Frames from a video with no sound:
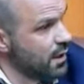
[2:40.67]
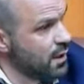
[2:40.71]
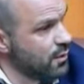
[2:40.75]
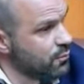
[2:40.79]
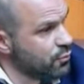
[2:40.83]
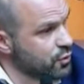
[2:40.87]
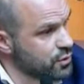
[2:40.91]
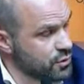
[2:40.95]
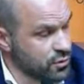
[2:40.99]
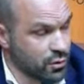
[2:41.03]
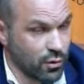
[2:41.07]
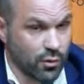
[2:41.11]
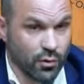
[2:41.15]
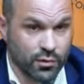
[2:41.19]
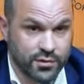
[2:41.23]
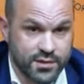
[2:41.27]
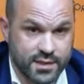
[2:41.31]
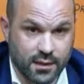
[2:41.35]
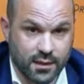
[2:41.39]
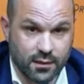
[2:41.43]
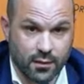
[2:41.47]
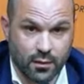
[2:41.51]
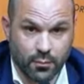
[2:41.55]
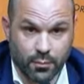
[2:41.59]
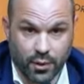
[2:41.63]
puisque
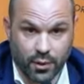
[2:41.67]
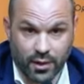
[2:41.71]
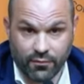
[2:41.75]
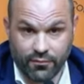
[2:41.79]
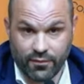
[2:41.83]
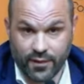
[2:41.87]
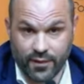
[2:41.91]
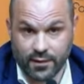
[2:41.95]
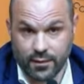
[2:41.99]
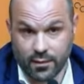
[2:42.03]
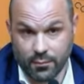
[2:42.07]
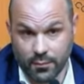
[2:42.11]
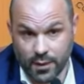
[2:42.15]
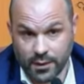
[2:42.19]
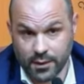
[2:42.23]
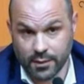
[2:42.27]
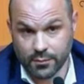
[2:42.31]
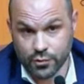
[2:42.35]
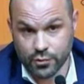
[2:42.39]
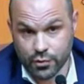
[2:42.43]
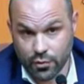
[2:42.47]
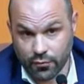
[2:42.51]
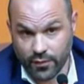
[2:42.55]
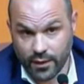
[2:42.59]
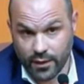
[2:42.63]
l'ancienne préfète, Madame
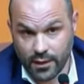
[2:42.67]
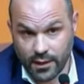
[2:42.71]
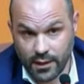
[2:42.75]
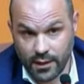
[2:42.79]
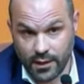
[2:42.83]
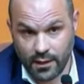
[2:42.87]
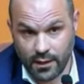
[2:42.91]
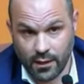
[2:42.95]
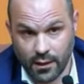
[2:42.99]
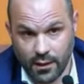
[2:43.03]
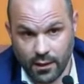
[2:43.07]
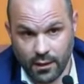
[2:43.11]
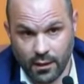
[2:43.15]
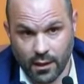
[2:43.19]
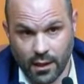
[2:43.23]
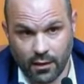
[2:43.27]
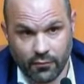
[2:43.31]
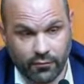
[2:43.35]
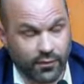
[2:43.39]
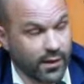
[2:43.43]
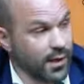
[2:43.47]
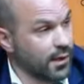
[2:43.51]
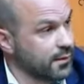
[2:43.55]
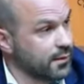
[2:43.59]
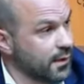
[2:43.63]
Chevalier,
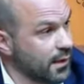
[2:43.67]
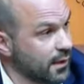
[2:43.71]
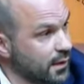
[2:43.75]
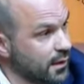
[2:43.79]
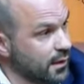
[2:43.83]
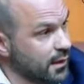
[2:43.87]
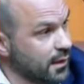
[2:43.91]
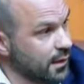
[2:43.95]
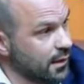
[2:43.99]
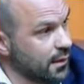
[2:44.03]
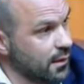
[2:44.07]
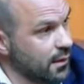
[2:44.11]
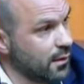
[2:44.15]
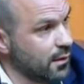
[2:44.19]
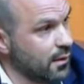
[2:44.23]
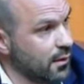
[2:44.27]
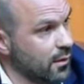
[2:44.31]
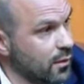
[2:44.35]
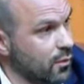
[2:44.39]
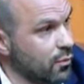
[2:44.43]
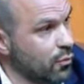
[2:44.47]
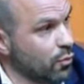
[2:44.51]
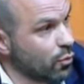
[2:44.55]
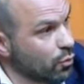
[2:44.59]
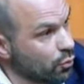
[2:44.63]
avait attaqué euh,
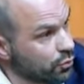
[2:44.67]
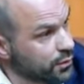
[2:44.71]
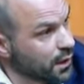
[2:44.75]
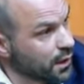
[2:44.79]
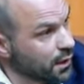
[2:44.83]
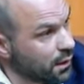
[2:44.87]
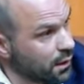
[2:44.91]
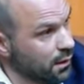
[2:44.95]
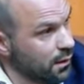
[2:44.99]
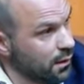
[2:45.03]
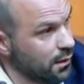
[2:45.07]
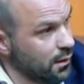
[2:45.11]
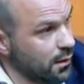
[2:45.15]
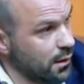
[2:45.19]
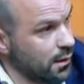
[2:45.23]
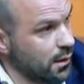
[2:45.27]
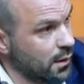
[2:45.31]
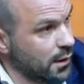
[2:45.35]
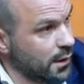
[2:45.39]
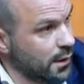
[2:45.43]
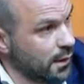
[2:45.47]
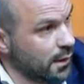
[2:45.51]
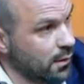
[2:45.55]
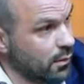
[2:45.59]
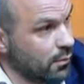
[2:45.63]
le contrat
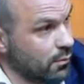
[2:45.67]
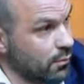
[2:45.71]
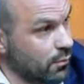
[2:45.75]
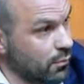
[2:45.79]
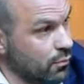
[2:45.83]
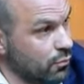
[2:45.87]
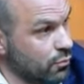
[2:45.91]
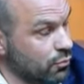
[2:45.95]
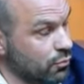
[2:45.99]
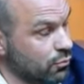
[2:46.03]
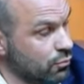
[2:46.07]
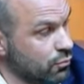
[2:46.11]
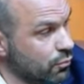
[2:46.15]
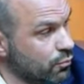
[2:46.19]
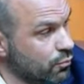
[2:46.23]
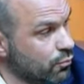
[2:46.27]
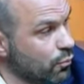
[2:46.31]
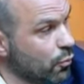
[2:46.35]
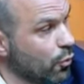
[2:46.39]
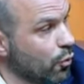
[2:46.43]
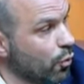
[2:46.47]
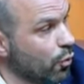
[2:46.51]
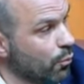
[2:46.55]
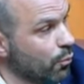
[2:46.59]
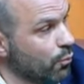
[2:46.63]
euh,
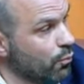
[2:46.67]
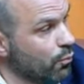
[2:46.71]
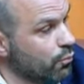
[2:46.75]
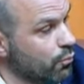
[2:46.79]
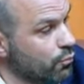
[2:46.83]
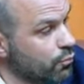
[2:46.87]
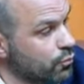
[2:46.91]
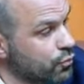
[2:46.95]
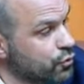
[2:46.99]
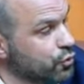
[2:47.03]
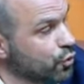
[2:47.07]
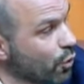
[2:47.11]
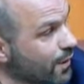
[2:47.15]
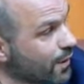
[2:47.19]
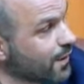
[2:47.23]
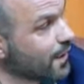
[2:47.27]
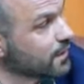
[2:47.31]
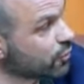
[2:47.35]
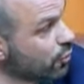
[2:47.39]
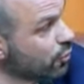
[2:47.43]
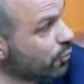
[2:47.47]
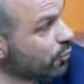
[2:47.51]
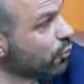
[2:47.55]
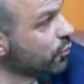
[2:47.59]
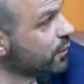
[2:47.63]
sur
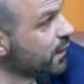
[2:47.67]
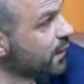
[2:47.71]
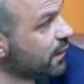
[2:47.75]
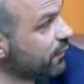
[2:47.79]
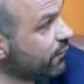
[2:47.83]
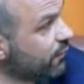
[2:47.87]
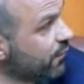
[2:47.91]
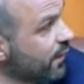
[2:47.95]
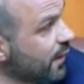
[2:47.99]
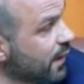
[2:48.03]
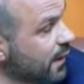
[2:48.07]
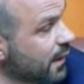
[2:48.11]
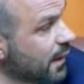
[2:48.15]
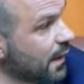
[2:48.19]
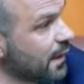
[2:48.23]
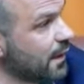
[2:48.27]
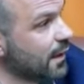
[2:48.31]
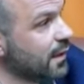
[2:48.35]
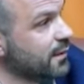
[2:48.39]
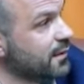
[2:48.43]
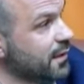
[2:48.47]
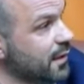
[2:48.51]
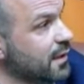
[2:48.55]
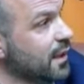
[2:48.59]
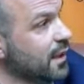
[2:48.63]
quatre motifs et qu'elle a
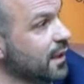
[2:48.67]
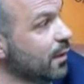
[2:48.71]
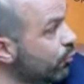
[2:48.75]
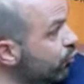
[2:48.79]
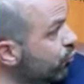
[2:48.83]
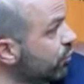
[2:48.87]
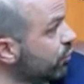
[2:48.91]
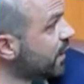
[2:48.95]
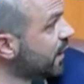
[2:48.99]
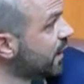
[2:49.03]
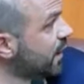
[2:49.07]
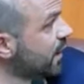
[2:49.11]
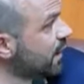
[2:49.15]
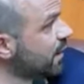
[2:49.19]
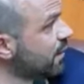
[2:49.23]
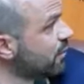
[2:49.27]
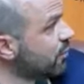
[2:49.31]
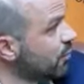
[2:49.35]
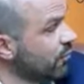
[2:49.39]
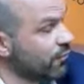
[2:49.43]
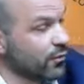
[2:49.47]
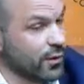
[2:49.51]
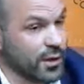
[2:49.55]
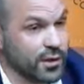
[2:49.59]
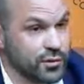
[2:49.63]
été déboutée
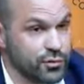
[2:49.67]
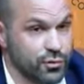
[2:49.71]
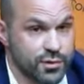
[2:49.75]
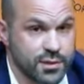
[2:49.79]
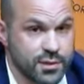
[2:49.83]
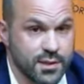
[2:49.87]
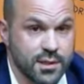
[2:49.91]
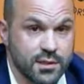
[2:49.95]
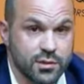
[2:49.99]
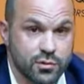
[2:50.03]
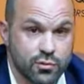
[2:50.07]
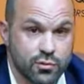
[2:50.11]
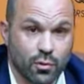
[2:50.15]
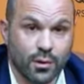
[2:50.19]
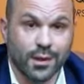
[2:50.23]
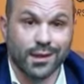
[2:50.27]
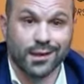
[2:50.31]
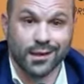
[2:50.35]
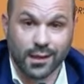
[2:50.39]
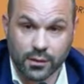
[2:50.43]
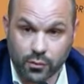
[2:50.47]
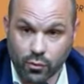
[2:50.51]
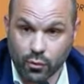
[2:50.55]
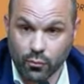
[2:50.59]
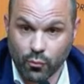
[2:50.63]
devant la justice sur les
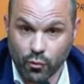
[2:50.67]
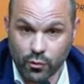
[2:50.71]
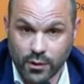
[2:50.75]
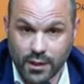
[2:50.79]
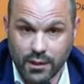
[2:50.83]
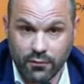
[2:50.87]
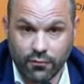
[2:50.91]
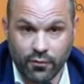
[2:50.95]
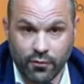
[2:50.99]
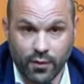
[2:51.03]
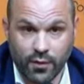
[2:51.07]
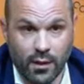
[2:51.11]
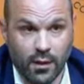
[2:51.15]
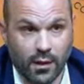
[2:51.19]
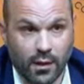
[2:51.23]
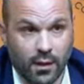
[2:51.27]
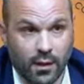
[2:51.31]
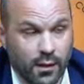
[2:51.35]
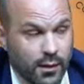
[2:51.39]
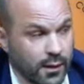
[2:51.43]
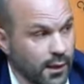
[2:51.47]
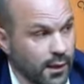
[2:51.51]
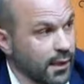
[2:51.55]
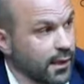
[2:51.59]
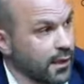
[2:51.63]
quatre motifs
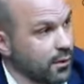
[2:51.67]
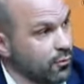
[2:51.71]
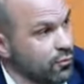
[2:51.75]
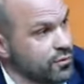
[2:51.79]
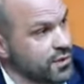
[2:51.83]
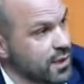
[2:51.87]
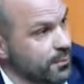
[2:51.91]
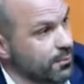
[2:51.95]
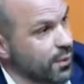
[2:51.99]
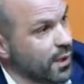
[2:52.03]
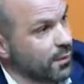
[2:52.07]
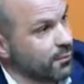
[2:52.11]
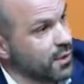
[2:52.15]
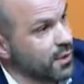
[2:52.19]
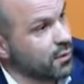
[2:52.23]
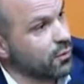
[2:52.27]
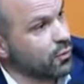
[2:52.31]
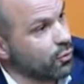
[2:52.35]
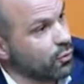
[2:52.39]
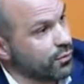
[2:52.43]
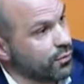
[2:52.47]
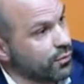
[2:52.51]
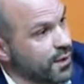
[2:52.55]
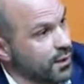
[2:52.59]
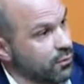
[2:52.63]
et qui nous a permis de
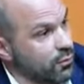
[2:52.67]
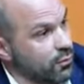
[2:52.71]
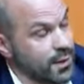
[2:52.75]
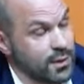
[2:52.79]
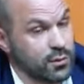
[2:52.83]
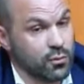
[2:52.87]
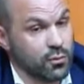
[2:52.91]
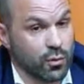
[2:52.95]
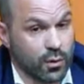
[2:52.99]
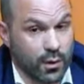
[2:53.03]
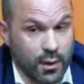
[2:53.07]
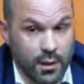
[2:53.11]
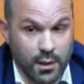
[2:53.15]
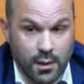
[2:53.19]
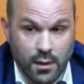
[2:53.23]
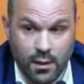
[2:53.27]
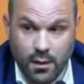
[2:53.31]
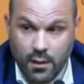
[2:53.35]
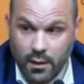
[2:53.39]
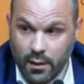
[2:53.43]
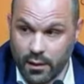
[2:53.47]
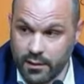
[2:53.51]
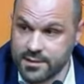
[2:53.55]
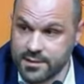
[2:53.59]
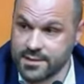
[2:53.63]
continuer. Donc
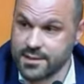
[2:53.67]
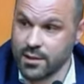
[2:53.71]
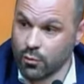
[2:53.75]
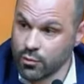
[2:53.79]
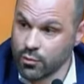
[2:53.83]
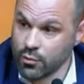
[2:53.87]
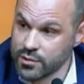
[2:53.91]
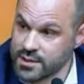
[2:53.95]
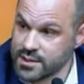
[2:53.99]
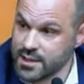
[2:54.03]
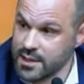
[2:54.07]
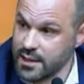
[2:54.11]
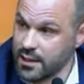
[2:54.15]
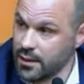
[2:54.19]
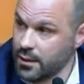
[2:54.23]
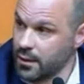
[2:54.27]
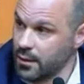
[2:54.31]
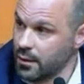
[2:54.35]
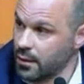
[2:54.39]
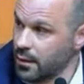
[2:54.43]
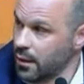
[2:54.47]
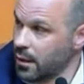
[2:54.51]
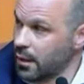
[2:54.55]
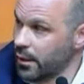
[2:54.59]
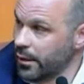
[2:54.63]
euh, c'est aussi
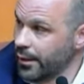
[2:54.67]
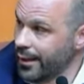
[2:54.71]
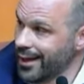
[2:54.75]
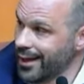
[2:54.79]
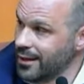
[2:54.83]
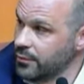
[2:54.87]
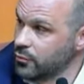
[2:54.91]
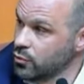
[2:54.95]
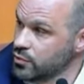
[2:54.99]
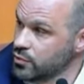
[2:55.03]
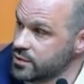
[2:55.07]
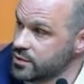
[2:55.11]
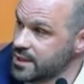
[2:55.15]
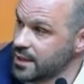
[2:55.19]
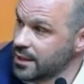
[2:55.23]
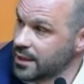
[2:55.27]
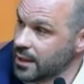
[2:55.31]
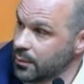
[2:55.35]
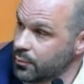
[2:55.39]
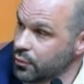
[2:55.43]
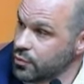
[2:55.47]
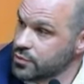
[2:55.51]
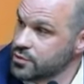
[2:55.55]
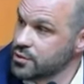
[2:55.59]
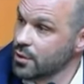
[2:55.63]
un dossier qui
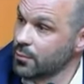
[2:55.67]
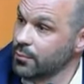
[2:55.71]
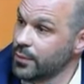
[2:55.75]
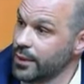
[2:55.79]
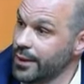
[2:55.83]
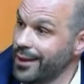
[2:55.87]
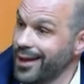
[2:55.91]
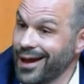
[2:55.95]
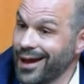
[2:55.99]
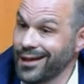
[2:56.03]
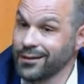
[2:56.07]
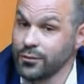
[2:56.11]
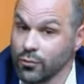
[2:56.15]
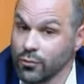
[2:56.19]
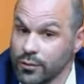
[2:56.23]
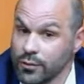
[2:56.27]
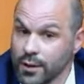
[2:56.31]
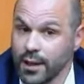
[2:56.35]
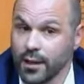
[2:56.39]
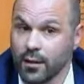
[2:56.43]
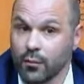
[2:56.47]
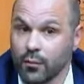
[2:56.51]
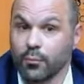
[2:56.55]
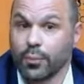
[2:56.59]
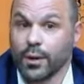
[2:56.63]
peut sembler
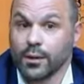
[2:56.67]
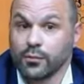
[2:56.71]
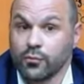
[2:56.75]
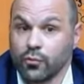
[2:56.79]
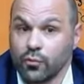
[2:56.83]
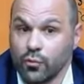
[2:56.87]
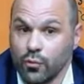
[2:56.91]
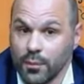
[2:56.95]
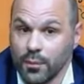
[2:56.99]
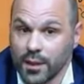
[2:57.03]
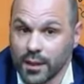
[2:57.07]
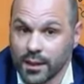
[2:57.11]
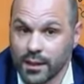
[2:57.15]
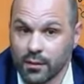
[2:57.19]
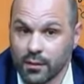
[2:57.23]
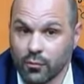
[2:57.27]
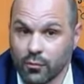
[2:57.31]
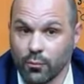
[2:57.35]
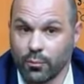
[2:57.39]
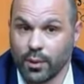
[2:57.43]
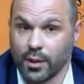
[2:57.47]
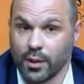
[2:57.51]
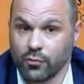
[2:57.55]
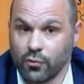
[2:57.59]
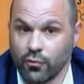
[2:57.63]
anodin. On parle du numérique, on
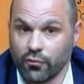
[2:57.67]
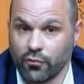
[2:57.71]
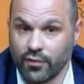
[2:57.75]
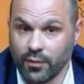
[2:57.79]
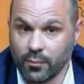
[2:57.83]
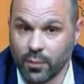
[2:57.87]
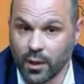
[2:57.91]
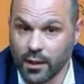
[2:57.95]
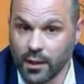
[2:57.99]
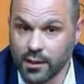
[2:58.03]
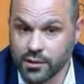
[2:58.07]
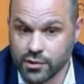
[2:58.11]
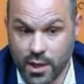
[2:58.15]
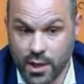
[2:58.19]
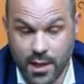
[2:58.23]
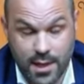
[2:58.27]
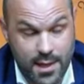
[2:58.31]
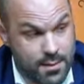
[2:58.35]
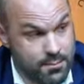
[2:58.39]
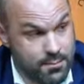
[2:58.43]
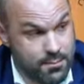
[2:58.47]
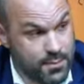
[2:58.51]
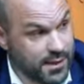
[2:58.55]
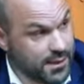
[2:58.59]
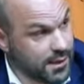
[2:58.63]
parle du fibrage,
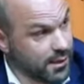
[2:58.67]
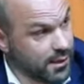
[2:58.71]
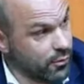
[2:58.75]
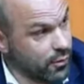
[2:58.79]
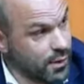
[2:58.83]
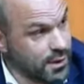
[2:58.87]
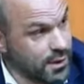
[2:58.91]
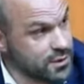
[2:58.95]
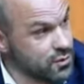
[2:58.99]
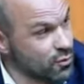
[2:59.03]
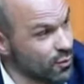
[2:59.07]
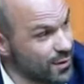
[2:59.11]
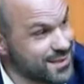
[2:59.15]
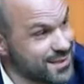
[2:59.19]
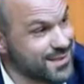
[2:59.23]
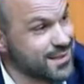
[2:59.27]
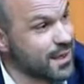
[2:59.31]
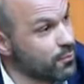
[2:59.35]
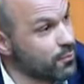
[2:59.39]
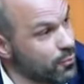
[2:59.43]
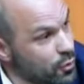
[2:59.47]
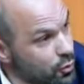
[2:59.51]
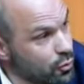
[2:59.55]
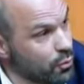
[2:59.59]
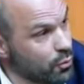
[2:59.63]
mais des relations
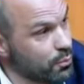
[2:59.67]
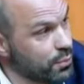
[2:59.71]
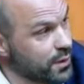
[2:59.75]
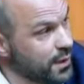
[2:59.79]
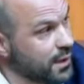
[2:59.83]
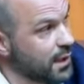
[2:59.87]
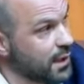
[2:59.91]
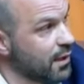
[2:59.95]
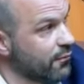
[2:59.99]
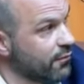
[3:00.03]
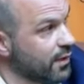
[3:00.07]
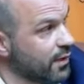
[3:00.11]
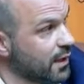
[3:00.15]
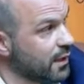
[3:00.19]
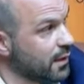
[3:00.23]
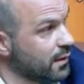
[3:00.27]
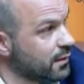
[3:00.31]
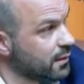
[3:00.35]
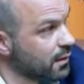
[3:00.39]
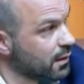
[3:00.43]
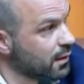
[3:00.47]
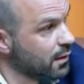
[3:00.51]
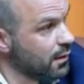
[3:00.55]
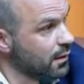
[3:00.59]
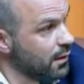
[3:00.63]
extrêmement compliquées avec
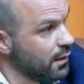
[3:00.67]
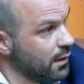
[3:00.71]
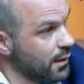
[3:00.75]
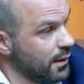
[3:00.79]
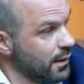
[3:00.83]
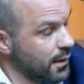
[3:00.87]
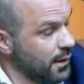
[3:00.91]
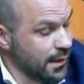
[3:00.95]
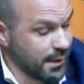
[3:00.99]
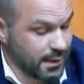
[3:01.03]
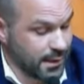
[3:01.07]
l'État et qui